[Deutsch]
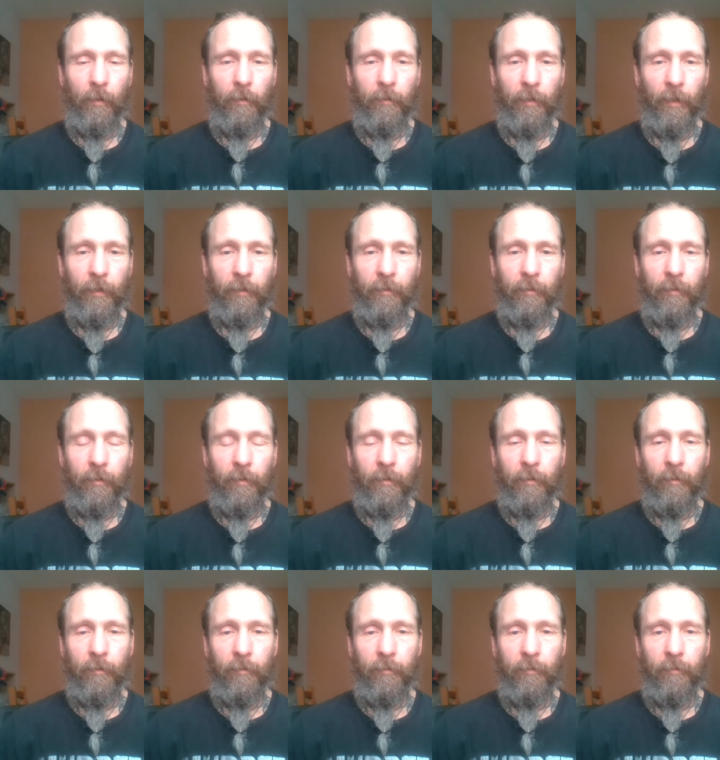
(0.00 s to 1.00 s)
Denn
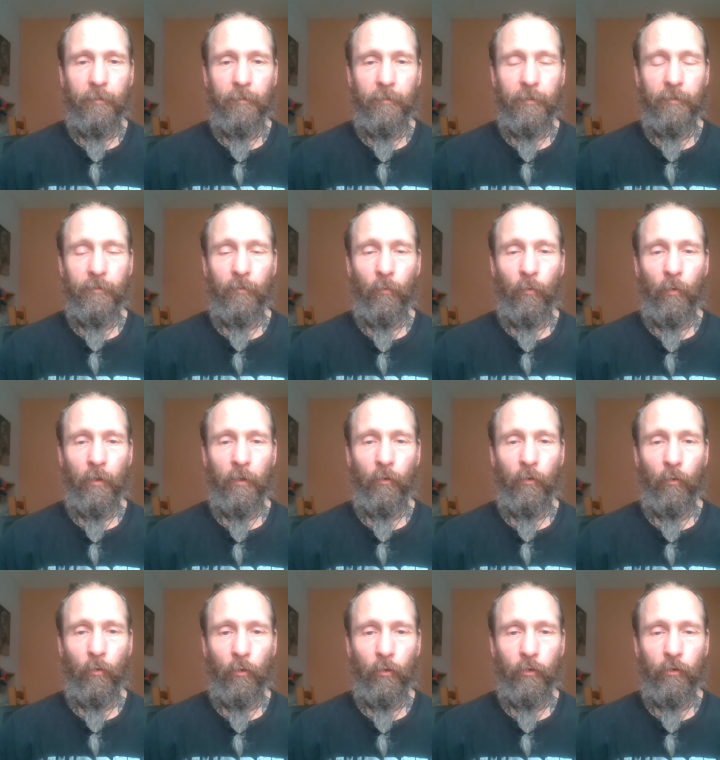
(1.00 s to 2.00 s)
das
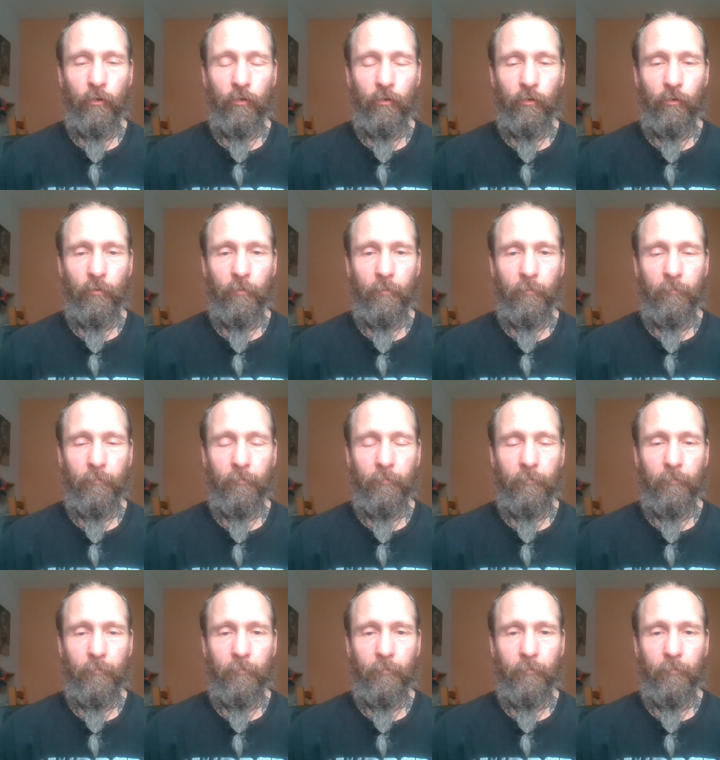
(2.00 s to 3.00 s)
Ohrgeräusch
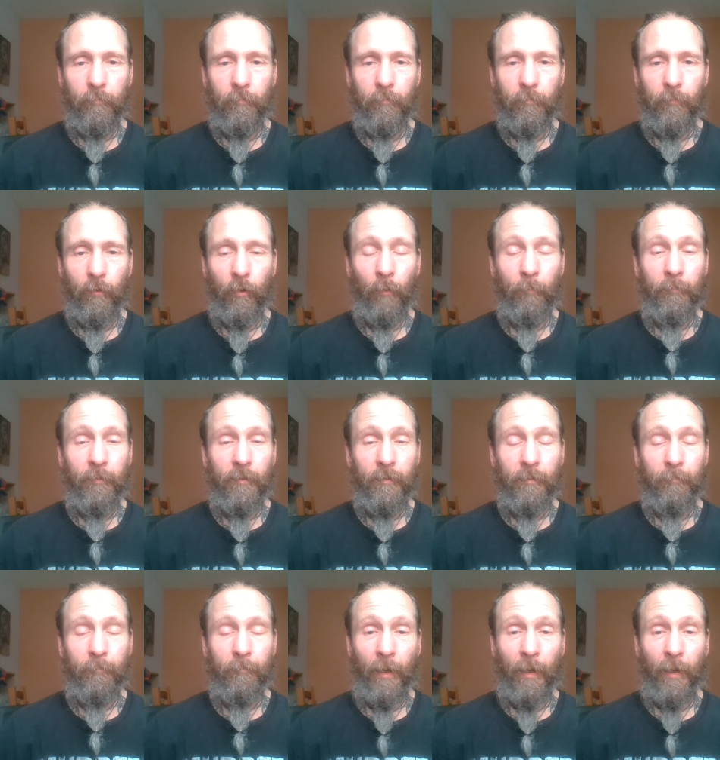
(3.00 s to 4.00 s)
kommt
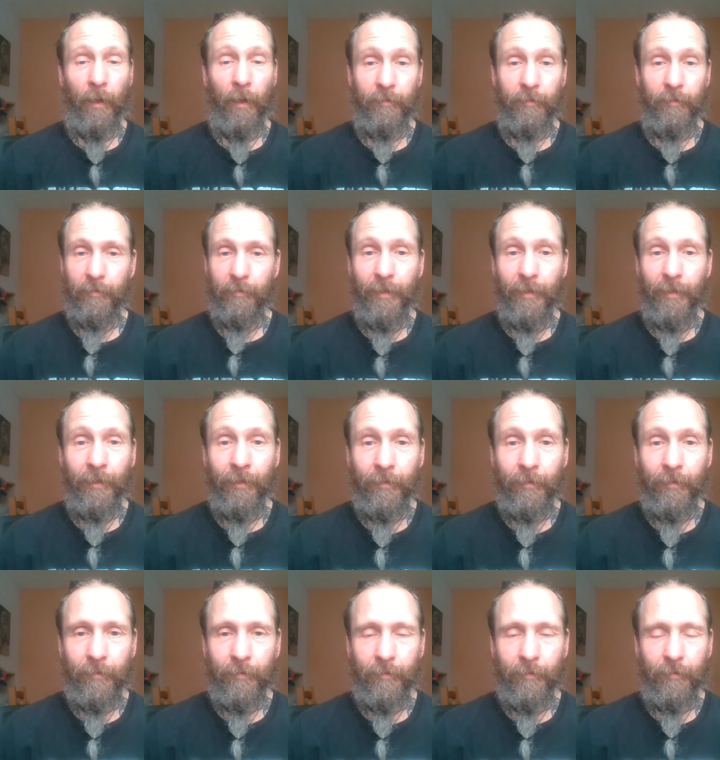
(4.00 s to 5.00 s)
meistens
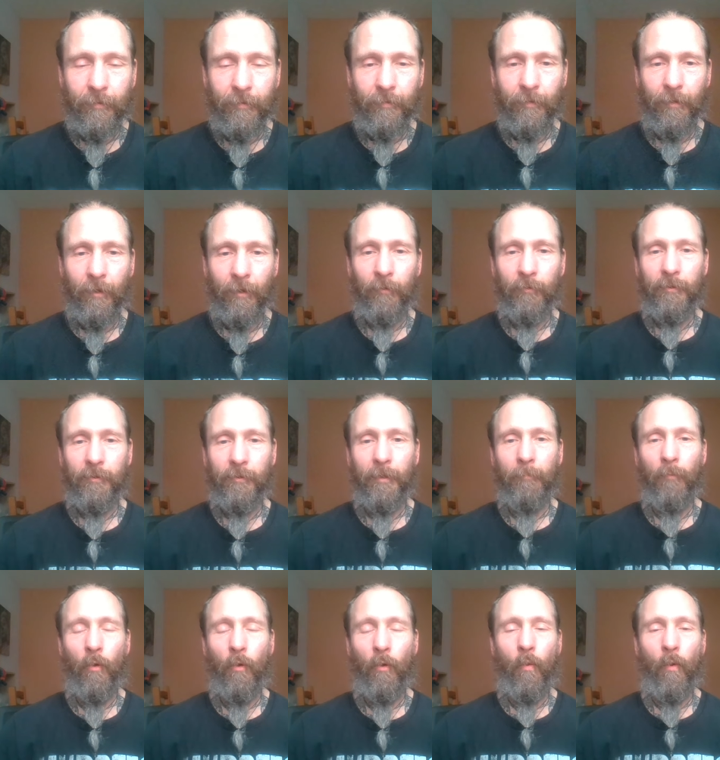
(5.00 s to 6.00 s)
nicht aus
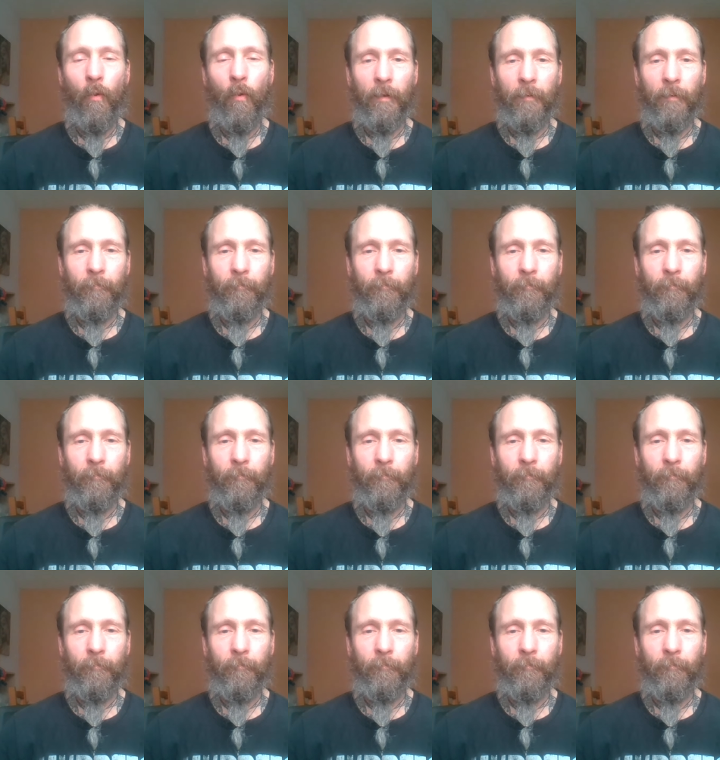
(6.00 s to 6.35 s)
dem Ohr